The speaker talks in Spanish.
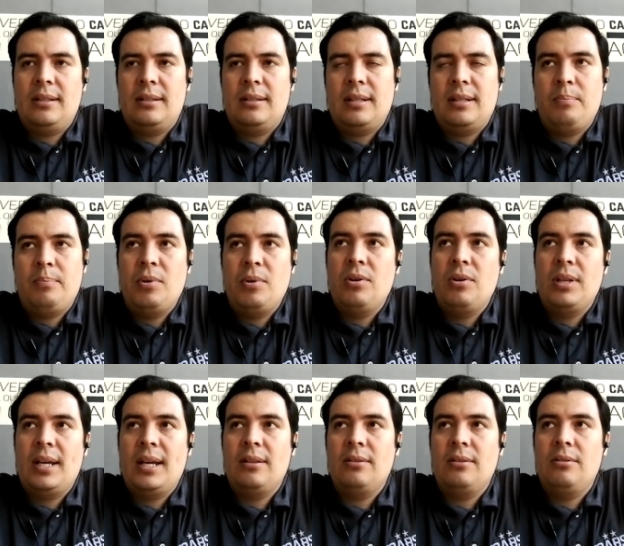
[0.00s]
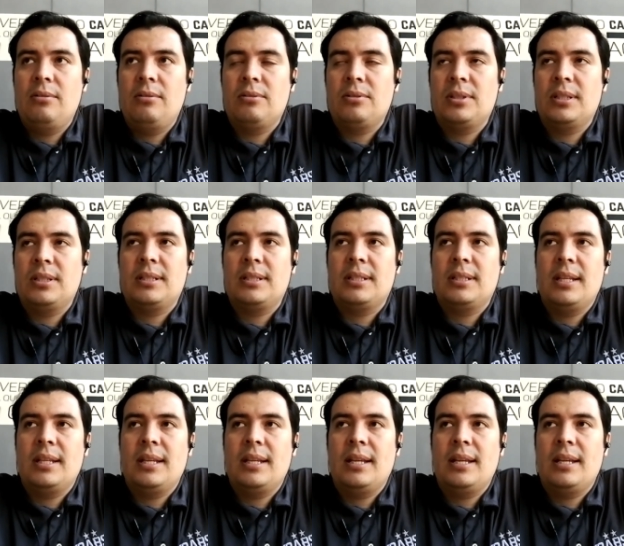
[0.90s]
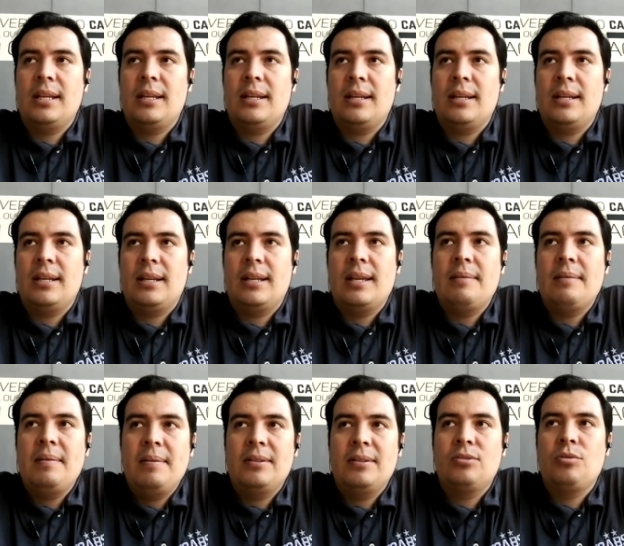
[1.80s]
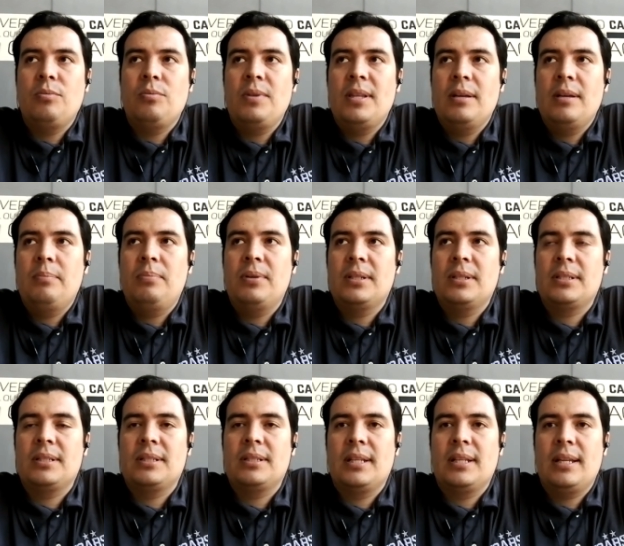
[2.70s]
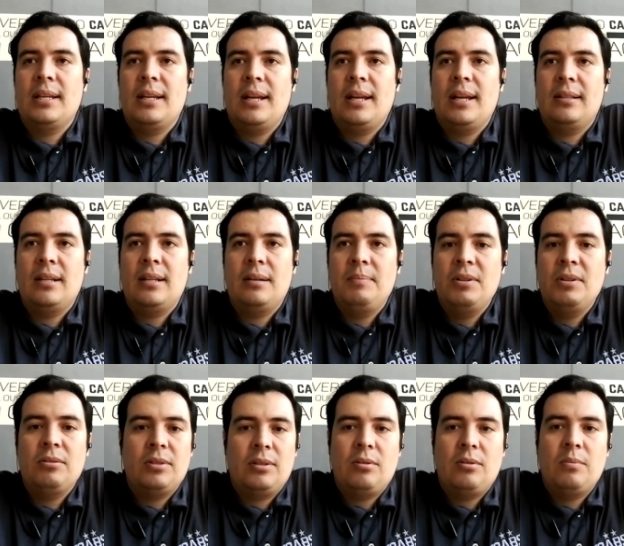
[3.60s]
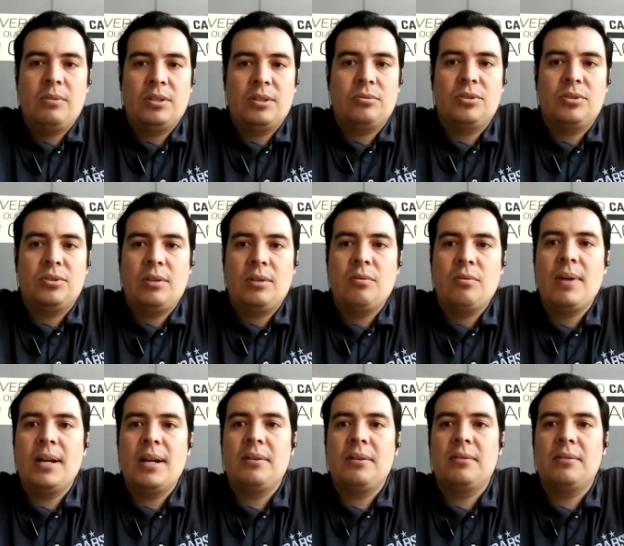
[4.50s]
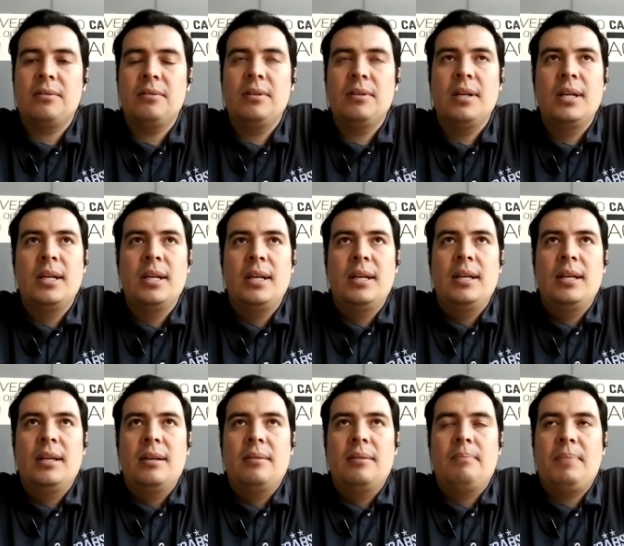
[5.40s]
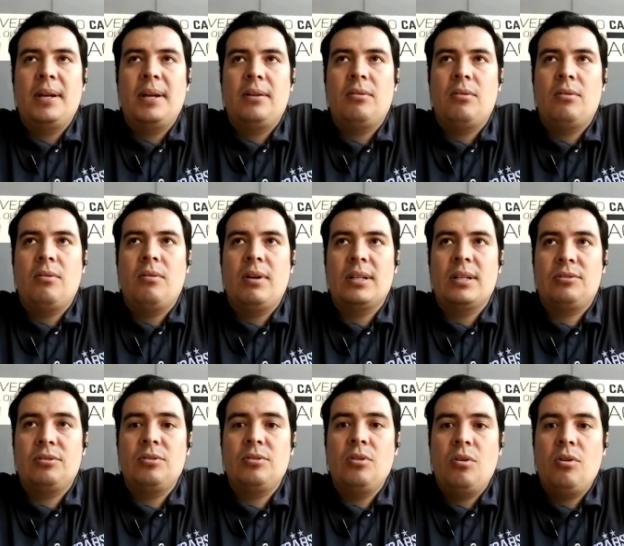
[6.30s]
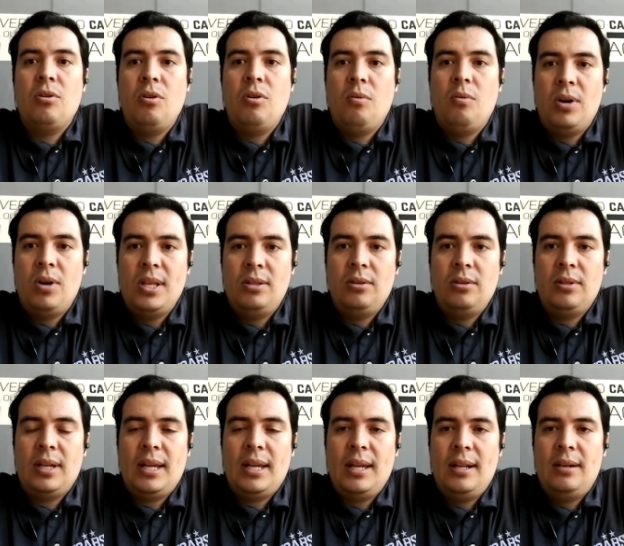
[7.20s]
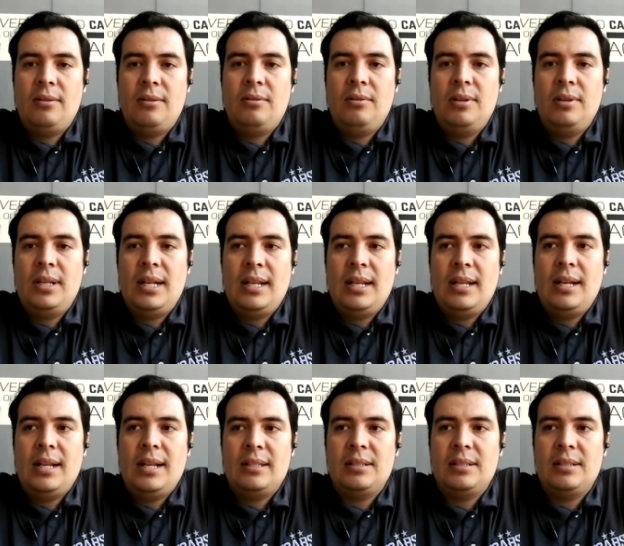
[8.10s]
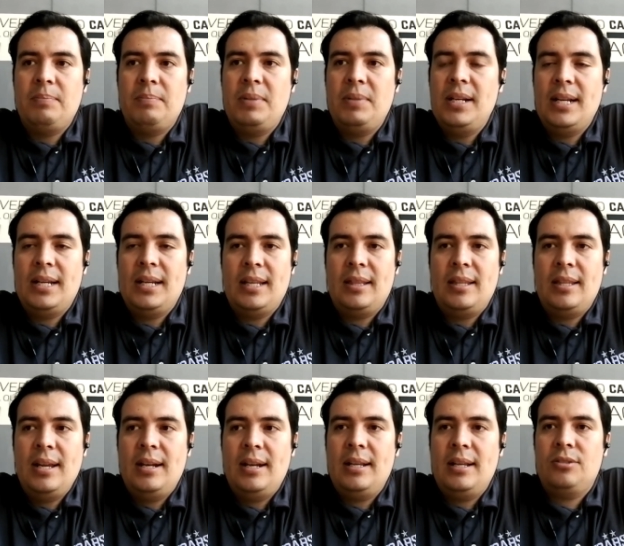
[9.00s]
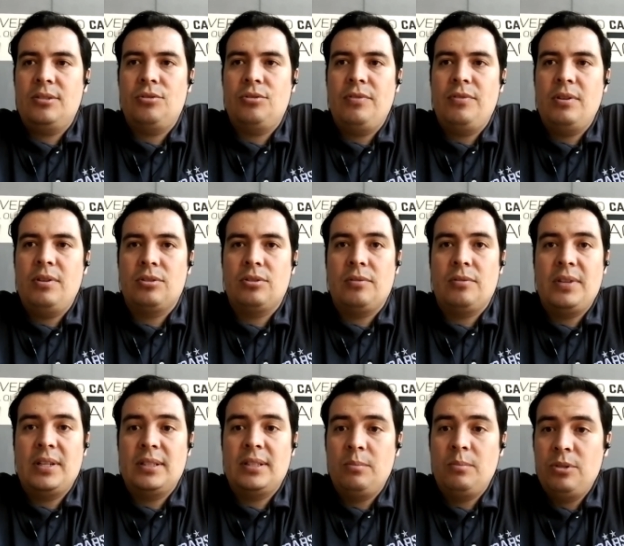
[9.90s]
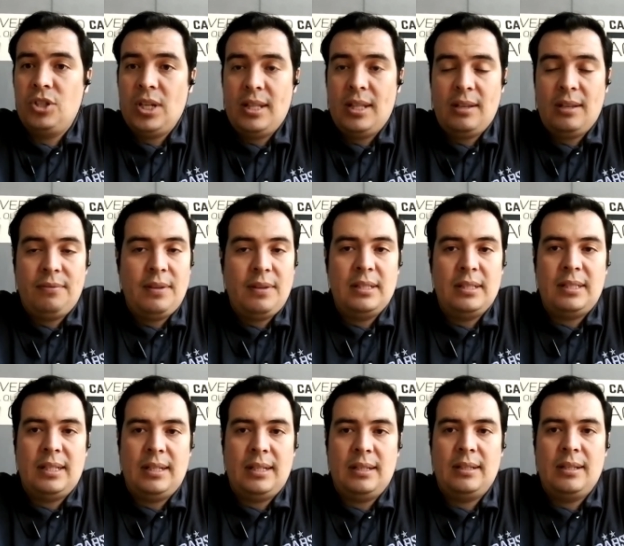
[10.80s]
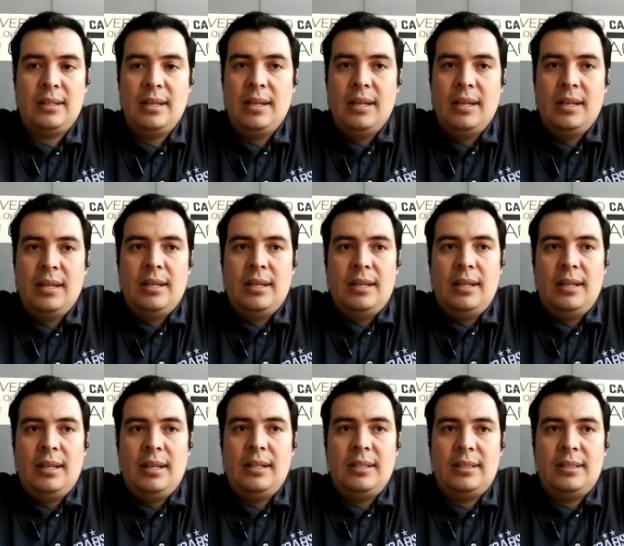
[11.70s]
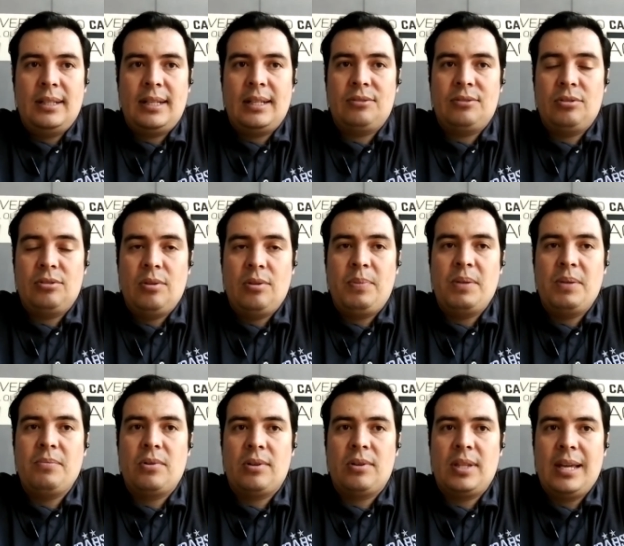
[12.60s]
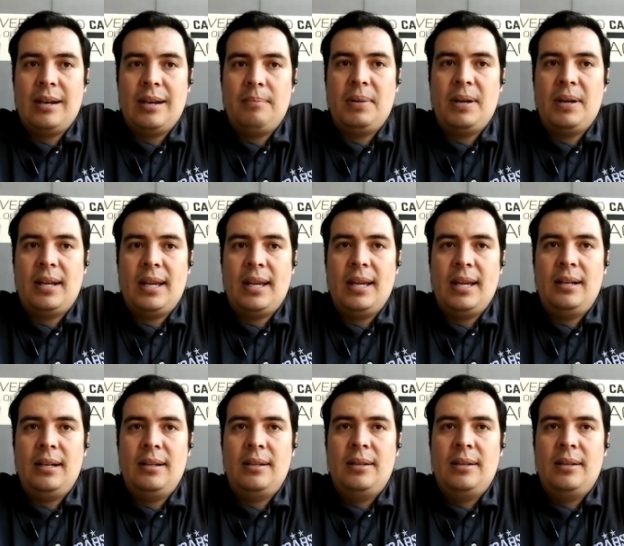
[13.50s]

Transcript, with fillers: tampoco dejándolos este, que vivan su vida, pues, este, al término de cómo es un ser humano, ¿no? Pero eso es lo, lo bonito de él, ¿no? Y, la disciplina que tiene, su filosofía es de mucha defensa. Él dice que eso es lo primordial para él.